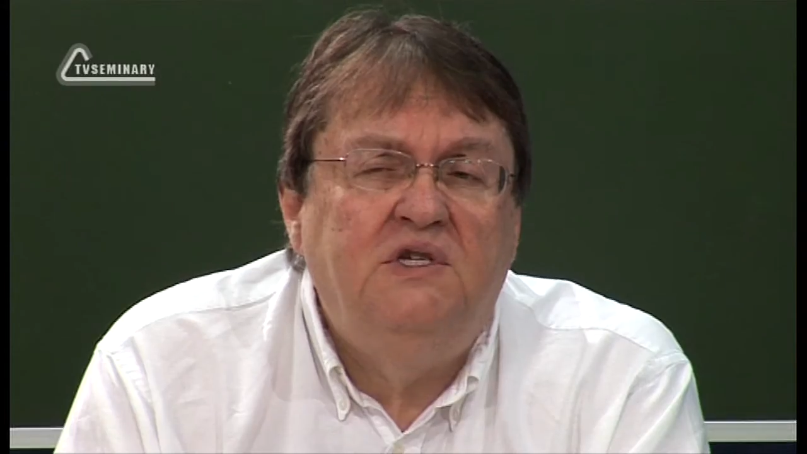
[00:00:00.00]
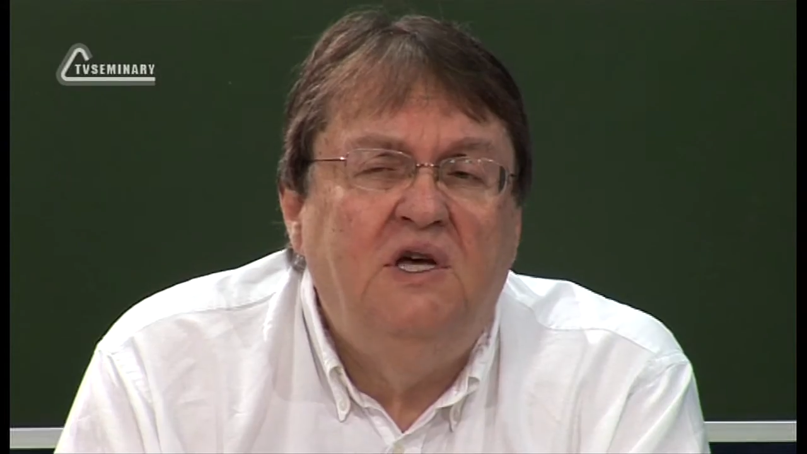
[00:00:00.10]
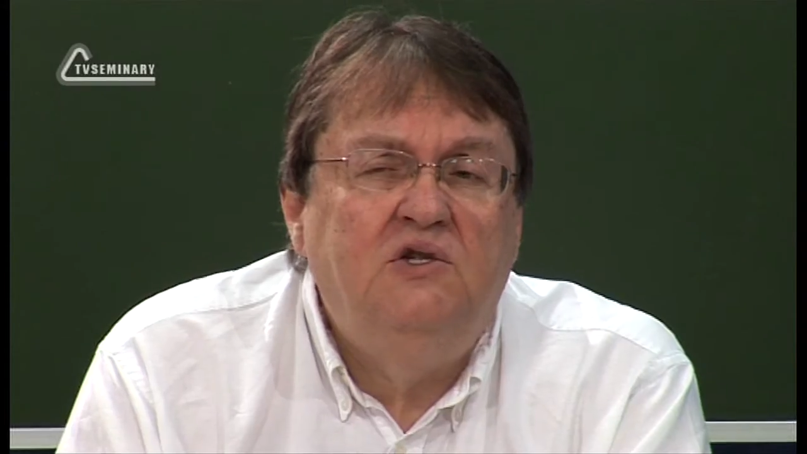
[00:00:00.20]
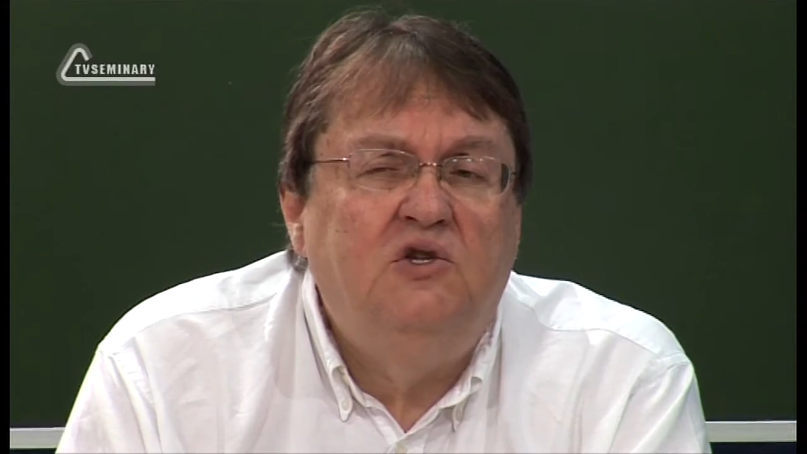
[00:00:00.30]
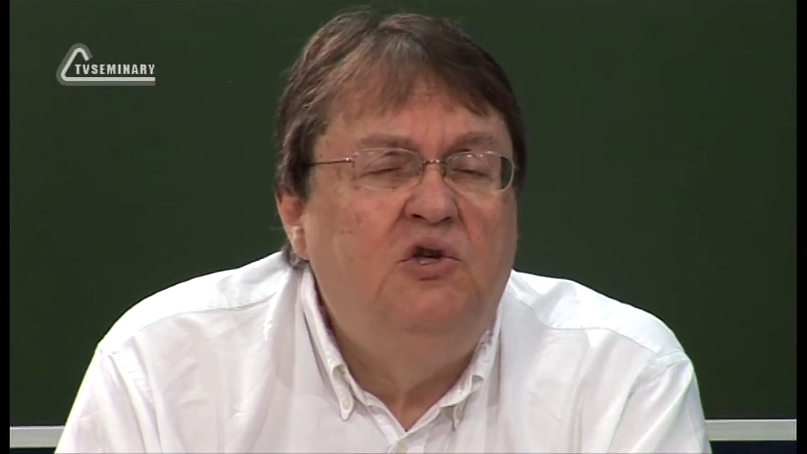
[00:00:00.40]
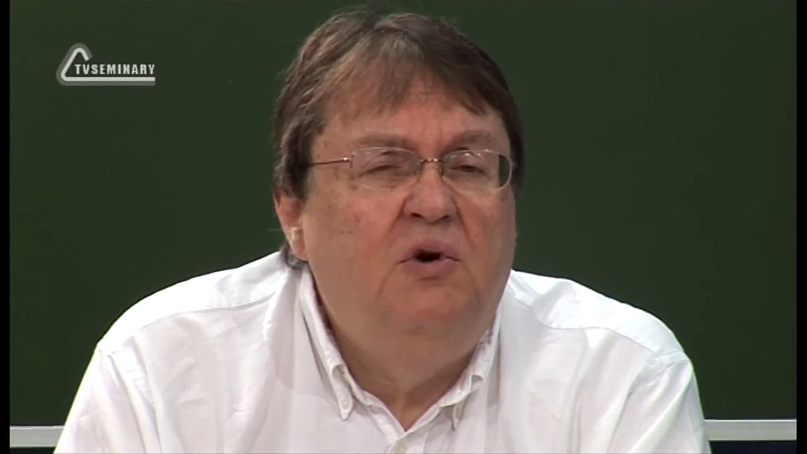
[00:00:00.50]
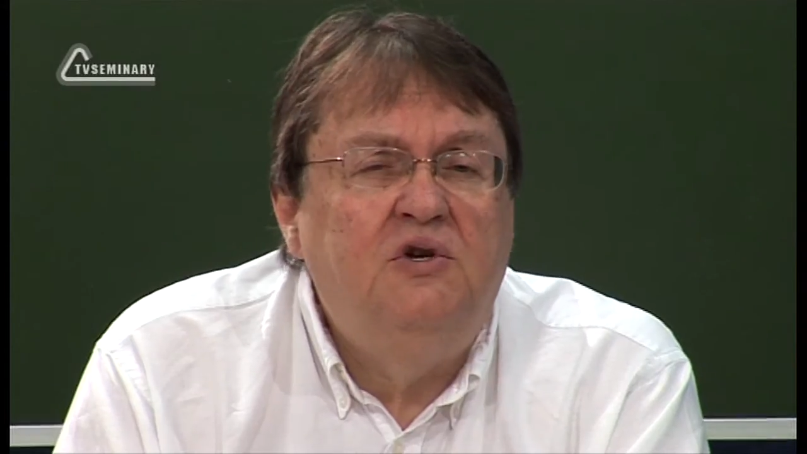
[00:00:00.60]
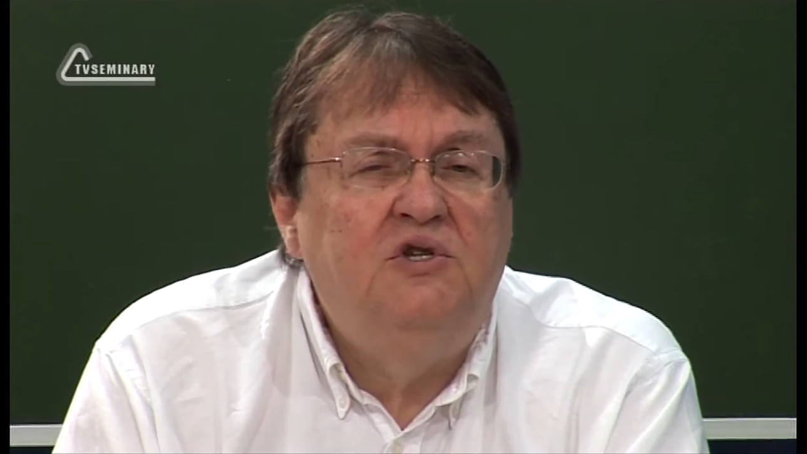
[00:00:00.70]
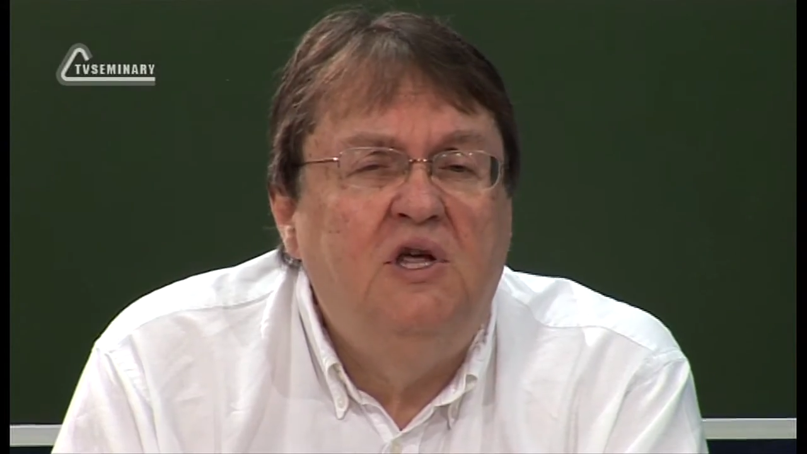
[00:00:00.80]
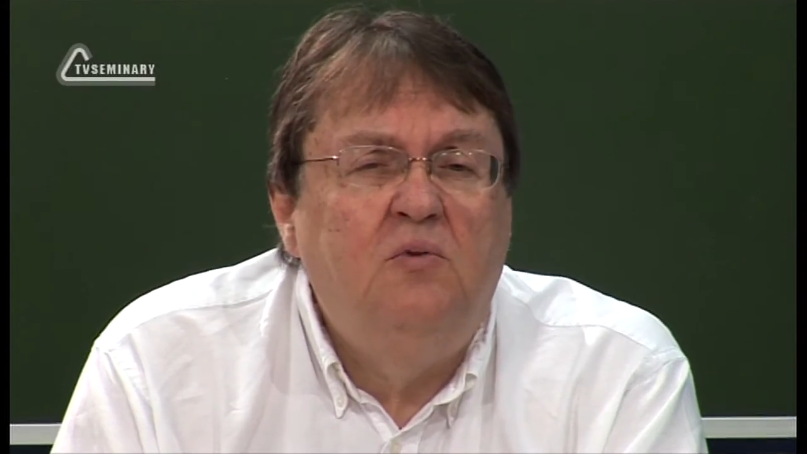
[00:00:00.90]
пророчество
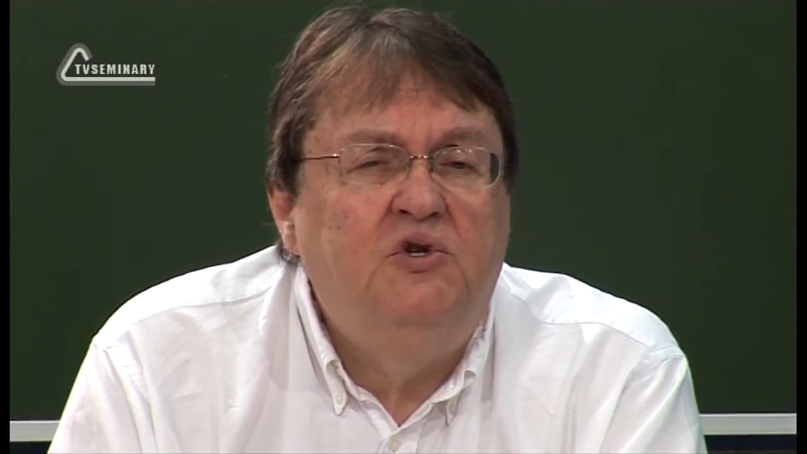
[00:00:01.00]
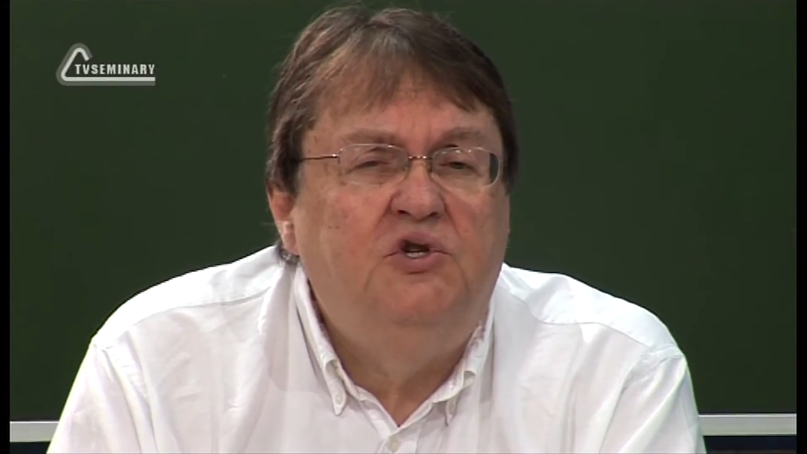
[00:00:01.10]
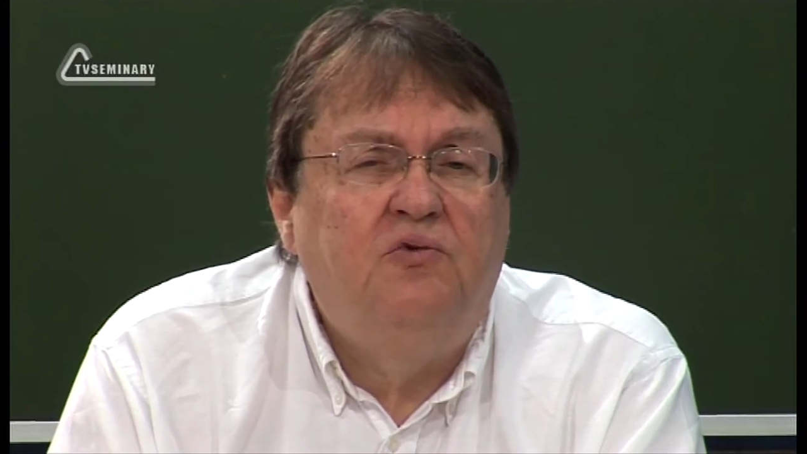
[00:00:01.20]
Исаия.